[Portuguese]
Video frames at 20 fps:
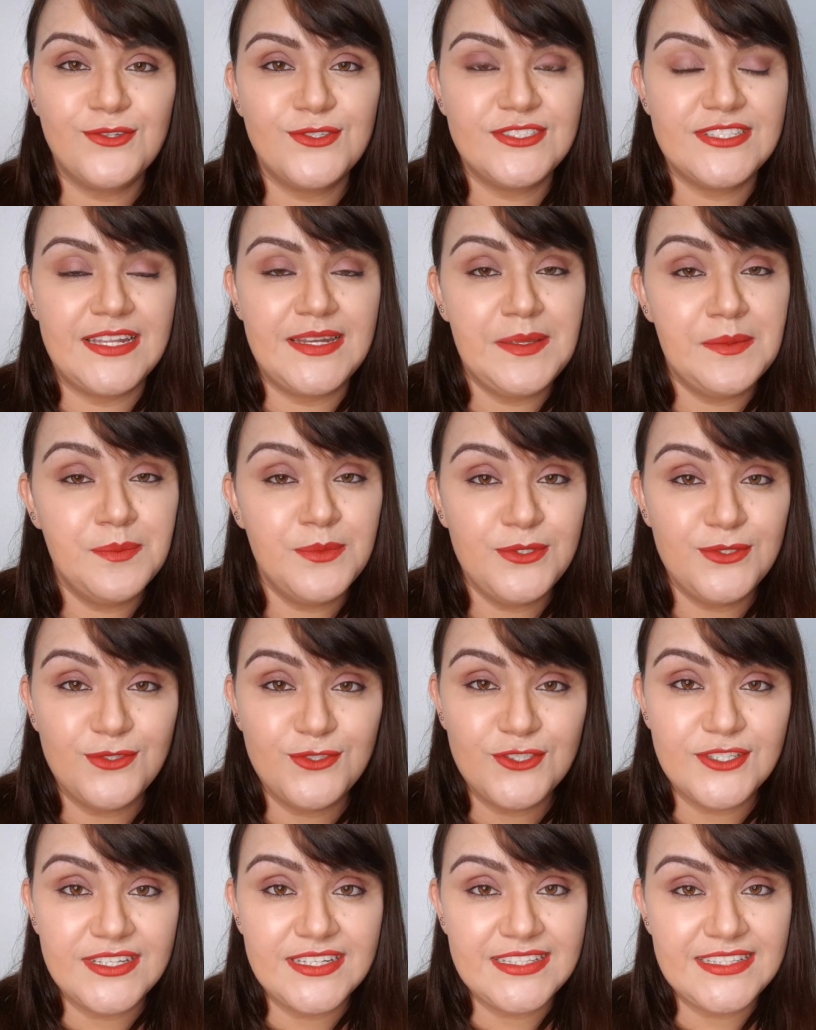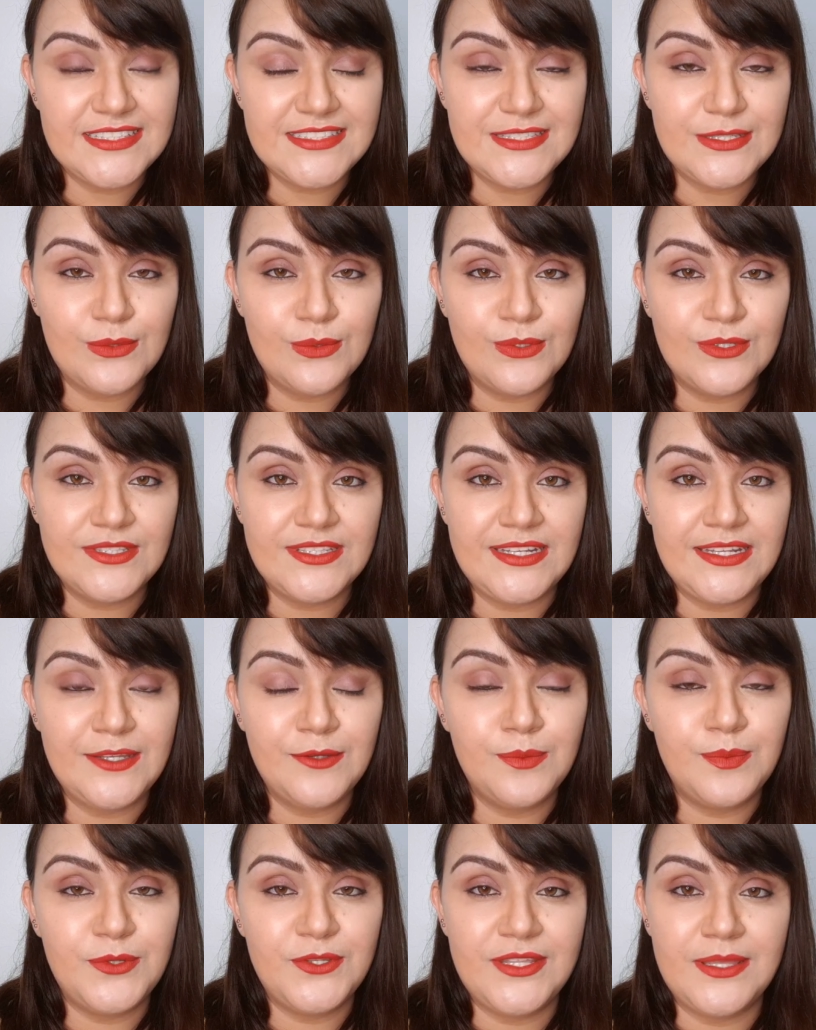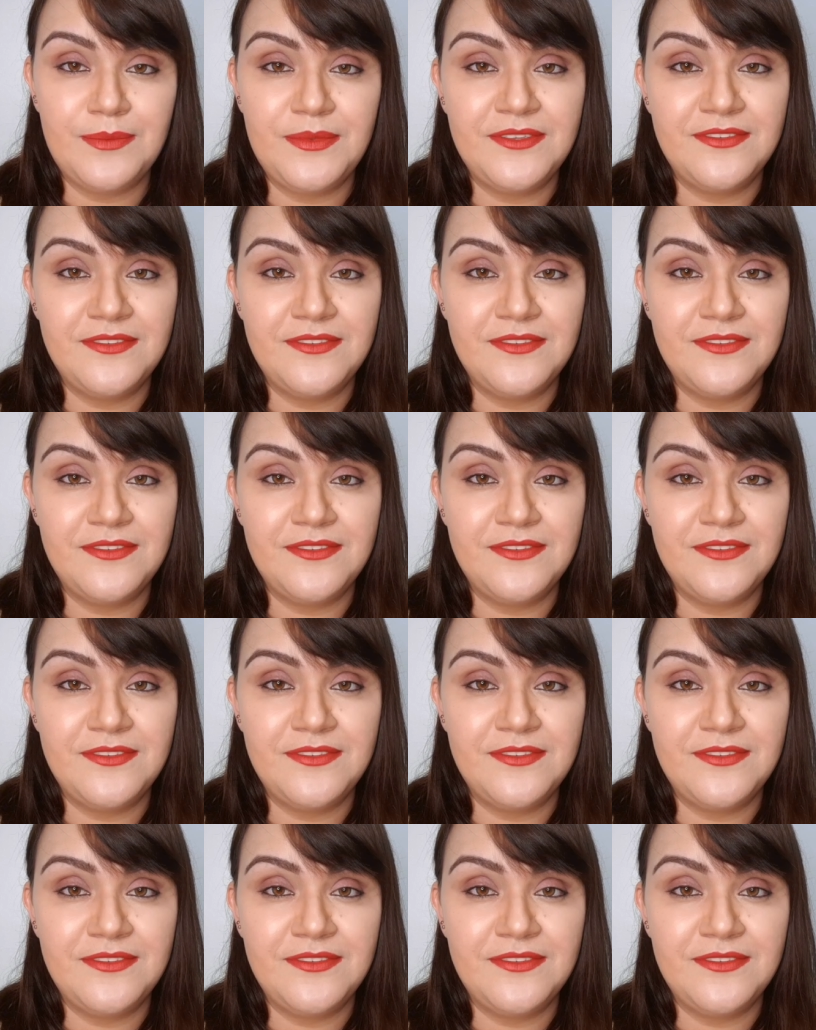Eu gostaria muito de agradecer o Rodrigo por ter